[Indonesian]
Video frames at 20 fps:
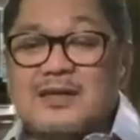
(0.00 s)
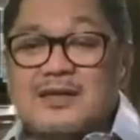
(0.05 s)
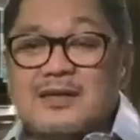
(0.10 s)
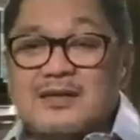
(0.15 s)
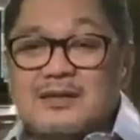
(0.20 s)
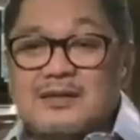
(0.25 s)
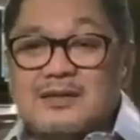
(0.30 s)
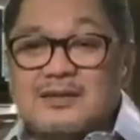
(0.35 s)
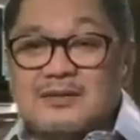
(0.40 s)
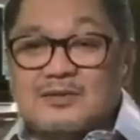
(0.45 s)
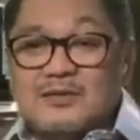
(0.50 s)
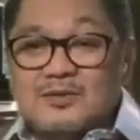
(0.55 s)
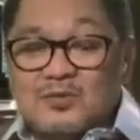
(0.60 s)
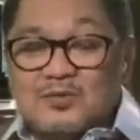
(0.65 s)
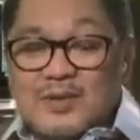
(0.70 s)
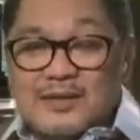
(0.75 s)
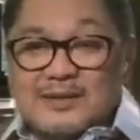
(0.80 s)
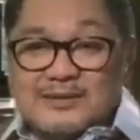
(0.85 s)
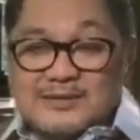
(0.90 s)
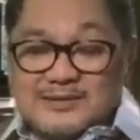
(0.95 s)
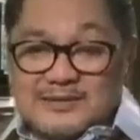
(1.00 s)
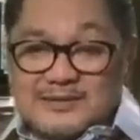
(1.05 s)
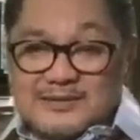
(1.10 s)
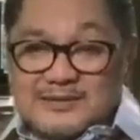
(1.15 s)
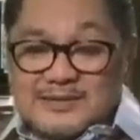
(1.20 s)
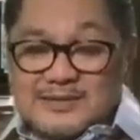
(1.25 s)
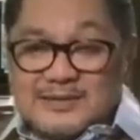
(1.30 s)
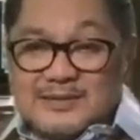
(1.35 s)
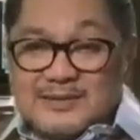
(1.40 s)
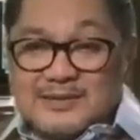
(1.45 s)
uh, luas.
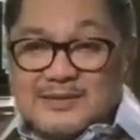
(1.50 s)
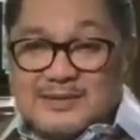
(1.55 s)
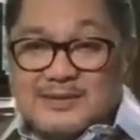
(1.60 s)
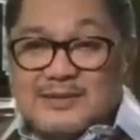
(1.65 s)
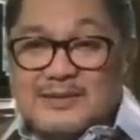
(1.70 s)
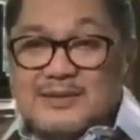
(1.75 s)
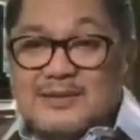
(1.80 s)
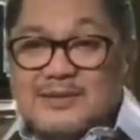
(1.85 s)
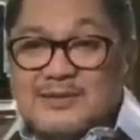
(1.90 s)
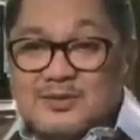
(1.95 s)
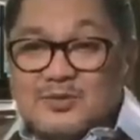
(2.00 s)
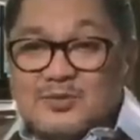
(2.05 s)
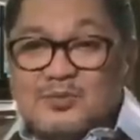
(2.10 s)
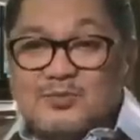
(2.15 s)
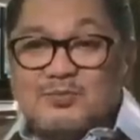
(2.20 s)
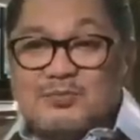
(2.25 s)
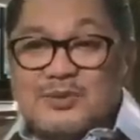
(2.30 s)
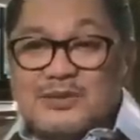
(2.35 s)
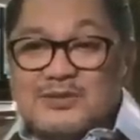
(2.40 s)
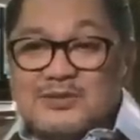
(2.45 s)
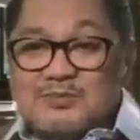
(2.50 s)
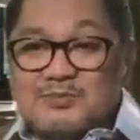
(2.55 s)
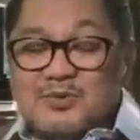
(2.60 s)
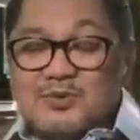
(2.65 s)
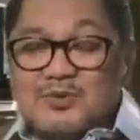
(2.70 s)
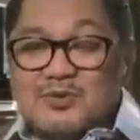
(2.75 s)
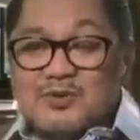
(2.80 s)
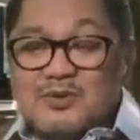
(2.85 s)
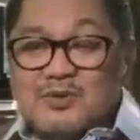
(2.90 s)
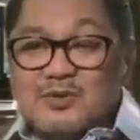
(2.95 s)
Itu prinsip
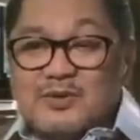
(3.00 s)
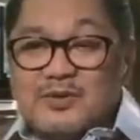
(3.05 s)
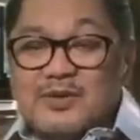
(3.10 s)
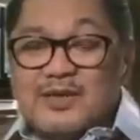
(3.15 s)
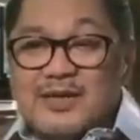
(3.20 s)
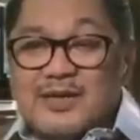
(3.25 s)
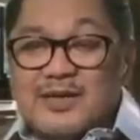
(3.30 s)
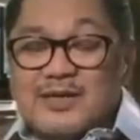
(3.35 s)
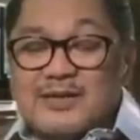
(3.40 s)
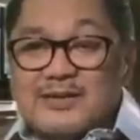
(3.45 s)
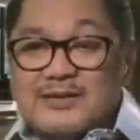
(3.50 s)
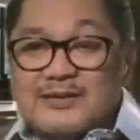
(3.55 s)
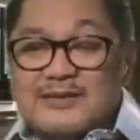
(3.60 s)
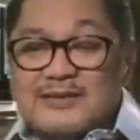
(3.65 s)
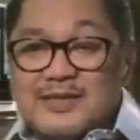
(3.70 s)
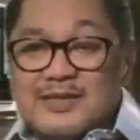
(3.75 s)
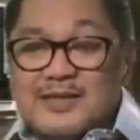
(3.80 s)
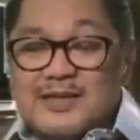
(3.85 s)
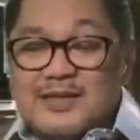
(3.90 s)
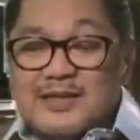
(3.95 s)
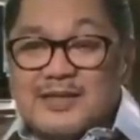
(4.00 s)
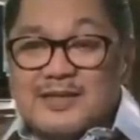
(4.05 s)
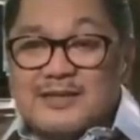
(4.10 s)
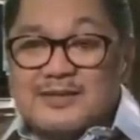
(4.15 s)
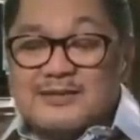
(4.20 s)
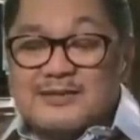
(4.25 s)
gotong royong yang ada di sana.